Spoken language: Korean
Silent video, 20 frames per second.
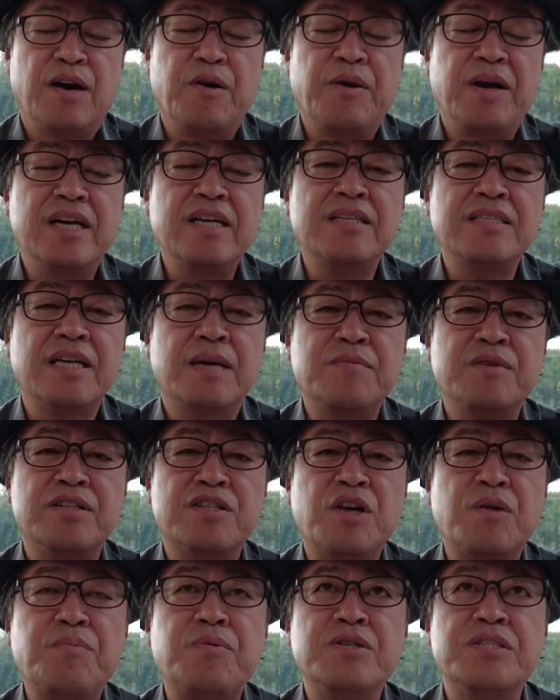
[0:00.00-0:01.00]
왜 그러냐면,
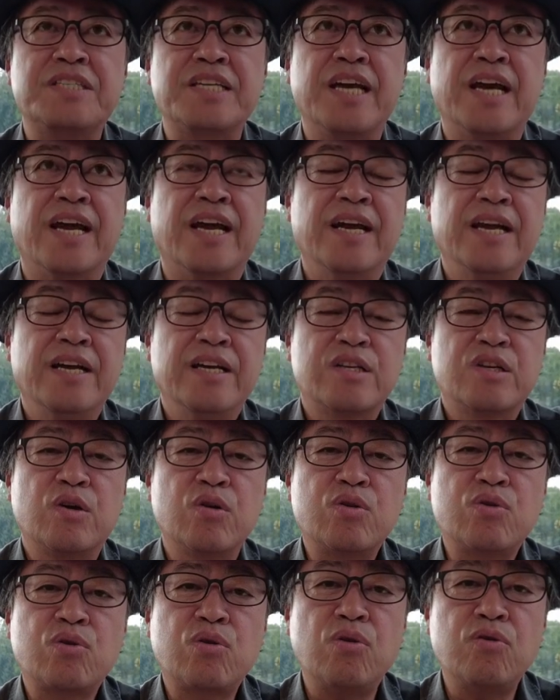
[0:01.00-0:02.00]
첫 번째,
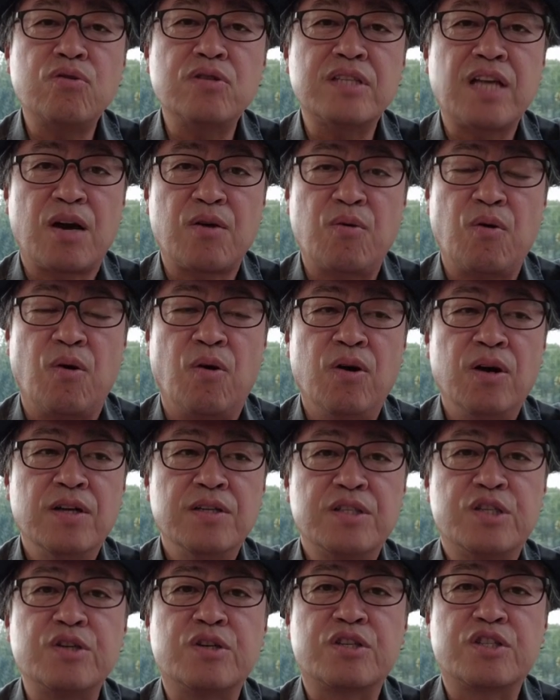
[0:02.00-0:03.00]
교통사고,
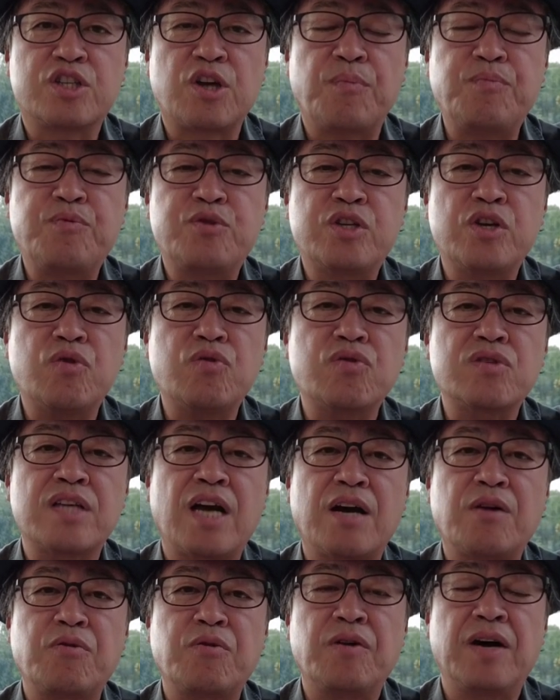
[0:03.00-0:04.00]
즉
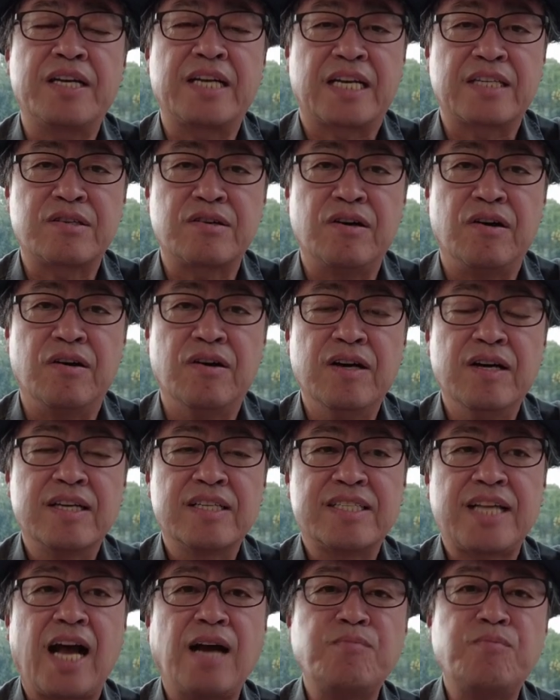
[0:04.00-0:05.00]
접촉사고가 나서
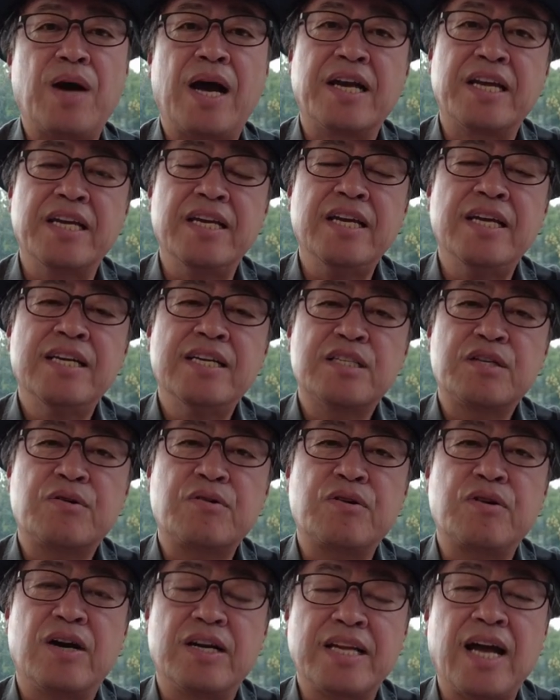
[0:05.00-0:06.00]
쌍방이
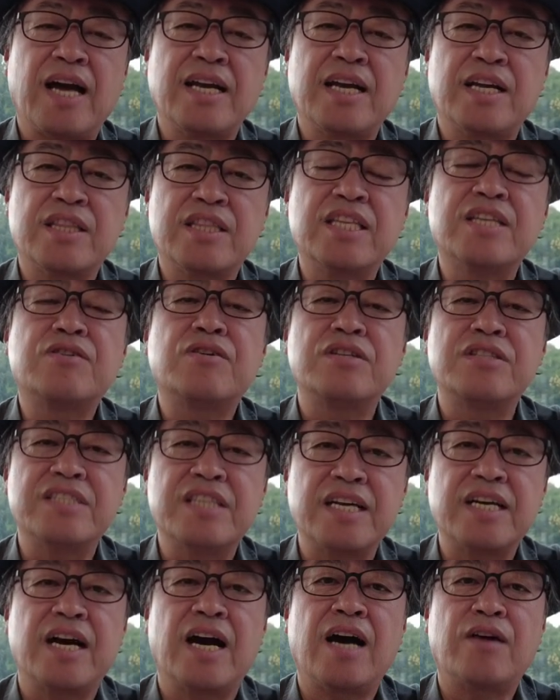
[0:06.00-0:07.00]
서로 야야 네 건
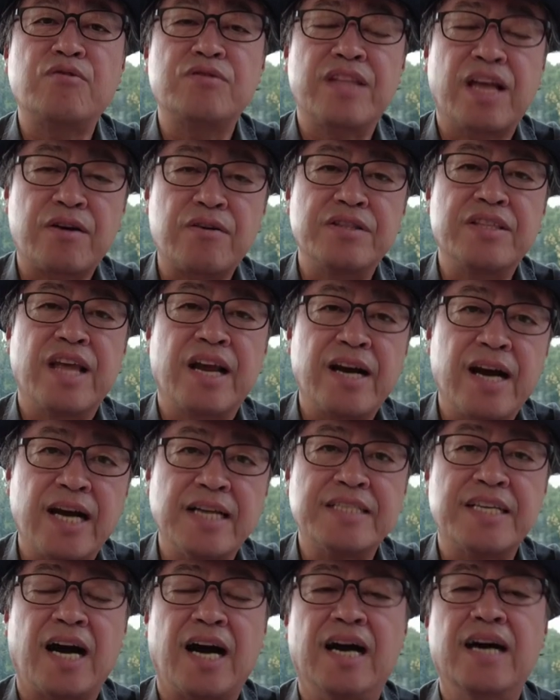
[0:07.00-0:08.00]
네가 하고 내 건 내가
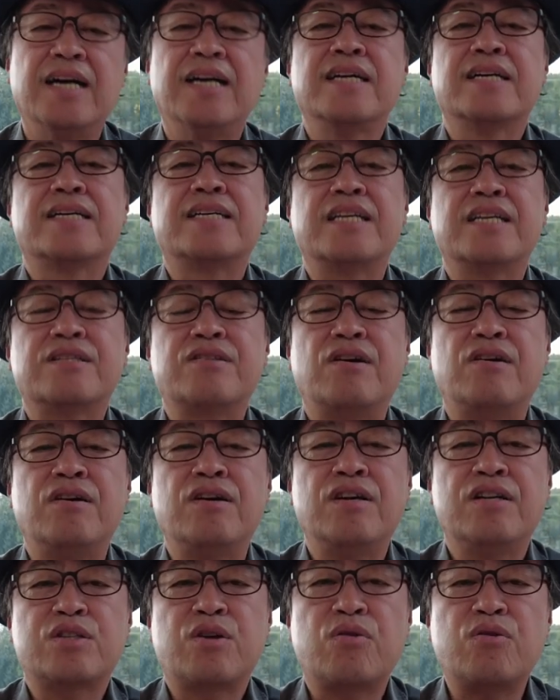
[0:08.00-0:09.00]
하자,
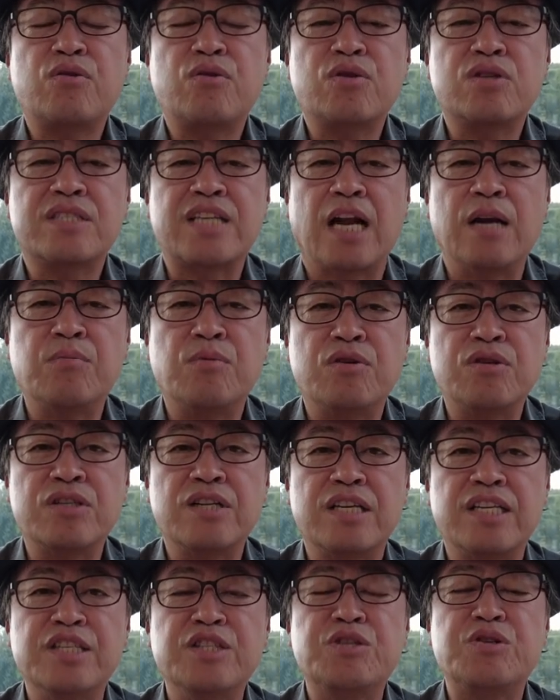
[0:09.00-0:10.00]
그래서 서로
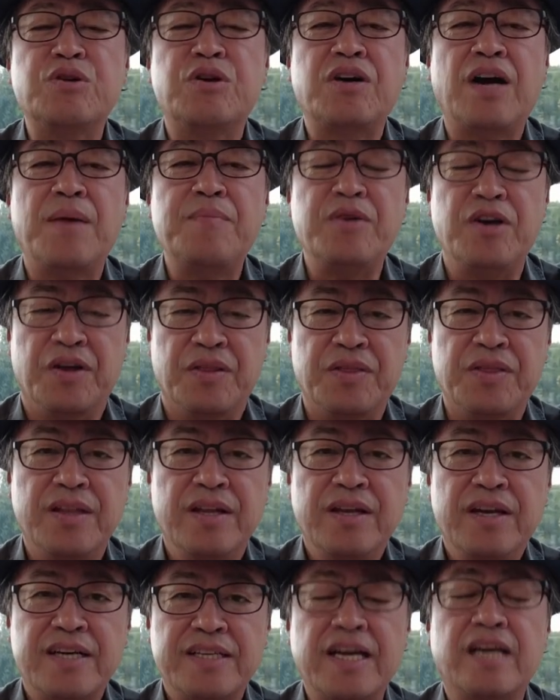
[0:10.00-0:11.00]
잘못을 인정하면
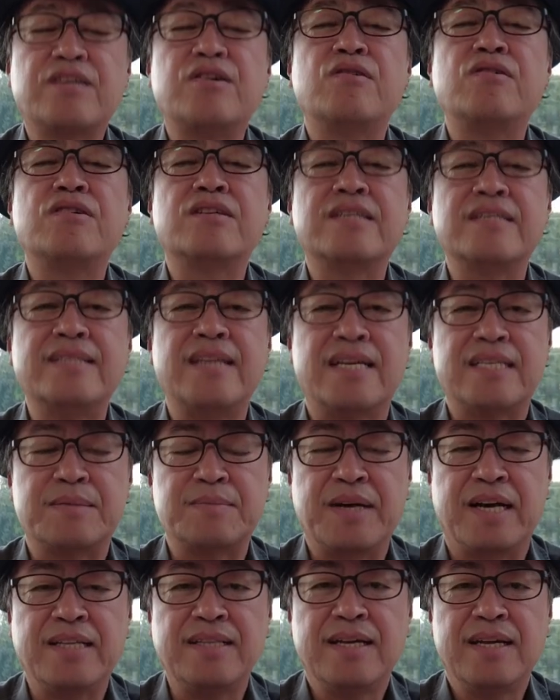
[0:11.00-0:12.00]
그냥 그걸로
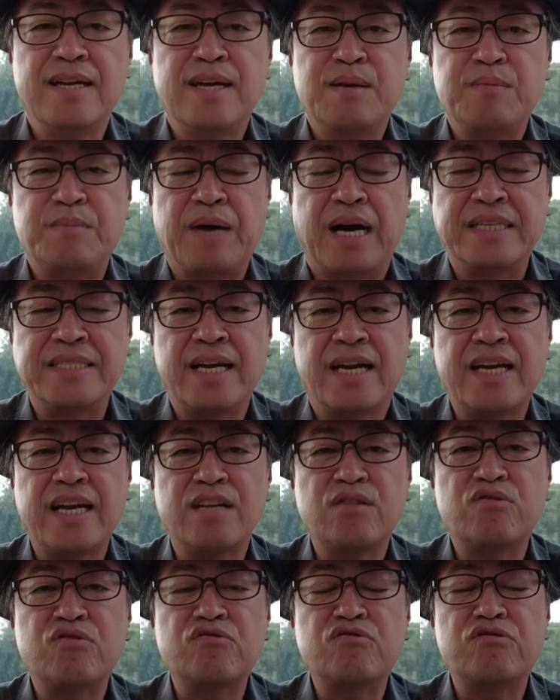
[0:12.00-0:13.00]
끝나지만,
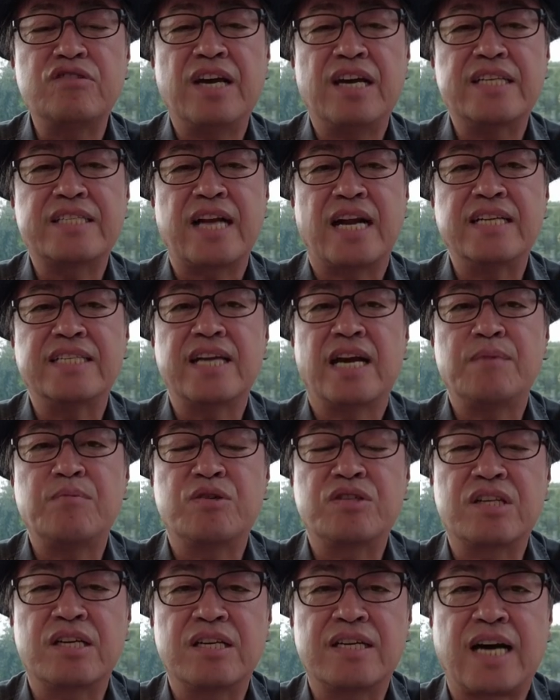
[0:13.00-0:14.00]
만약에 누구의
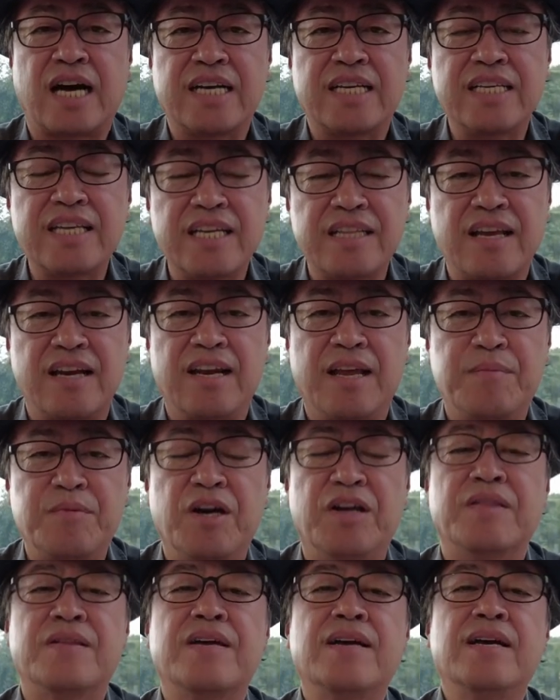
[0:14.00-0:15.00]
잘잘못을 가리게
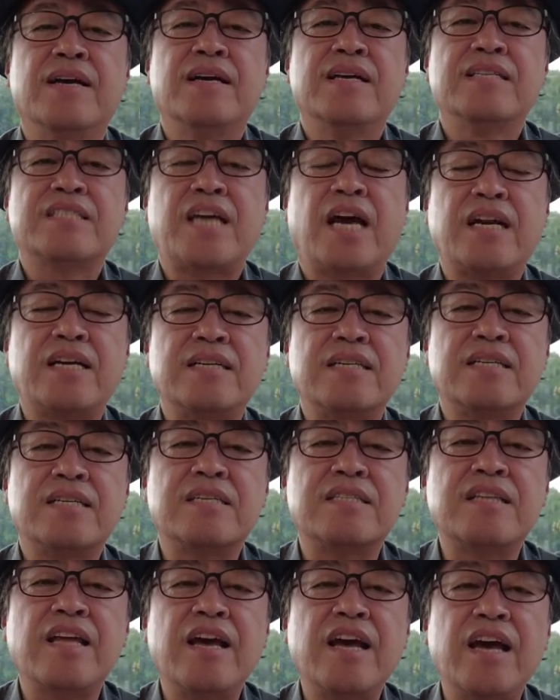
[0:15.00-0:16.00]
되려면 차를
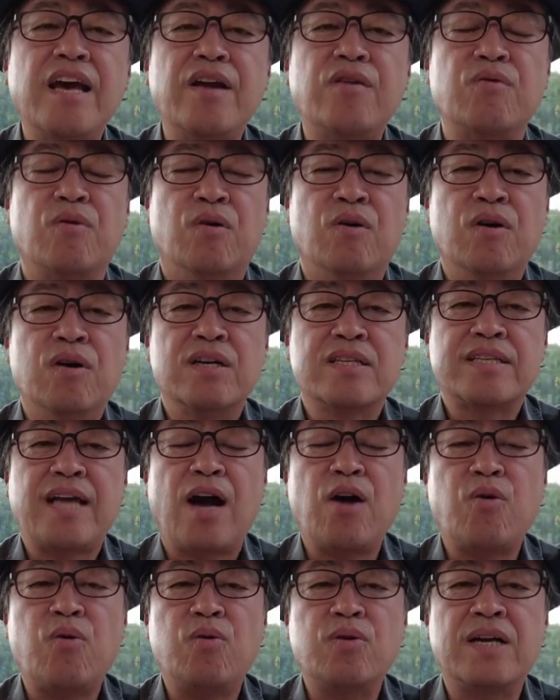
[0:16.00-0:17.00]
그대로,
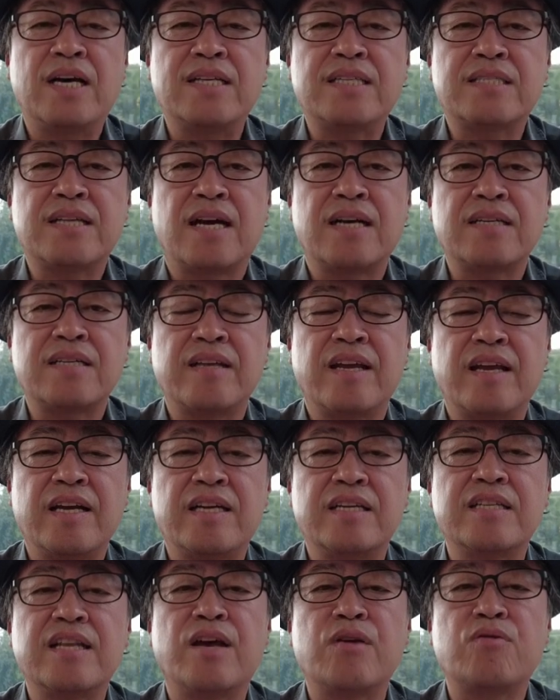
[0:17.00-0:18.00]
사고 난 상태
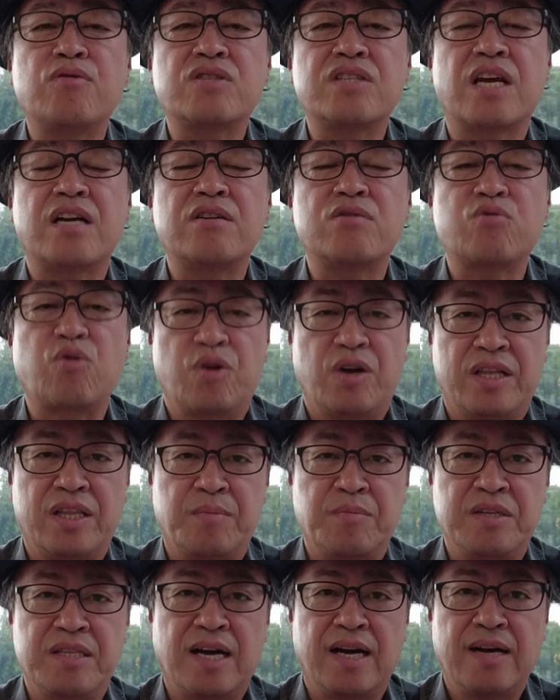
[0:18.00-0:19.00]
그대로 차를 둬야
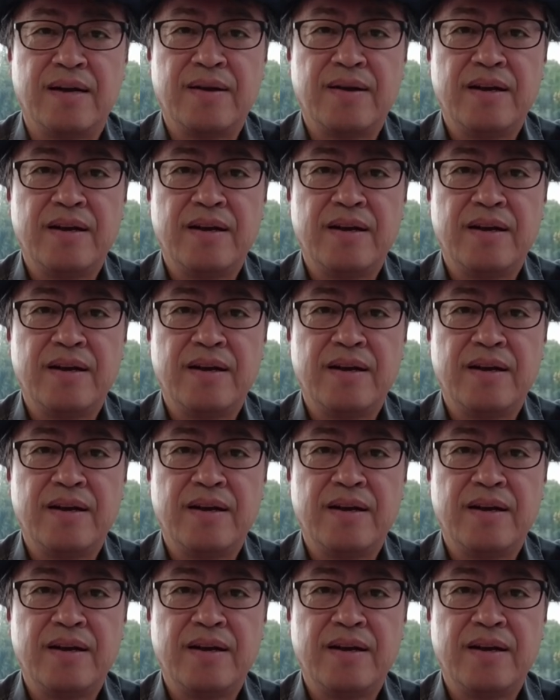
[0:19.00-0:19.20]
됩니다.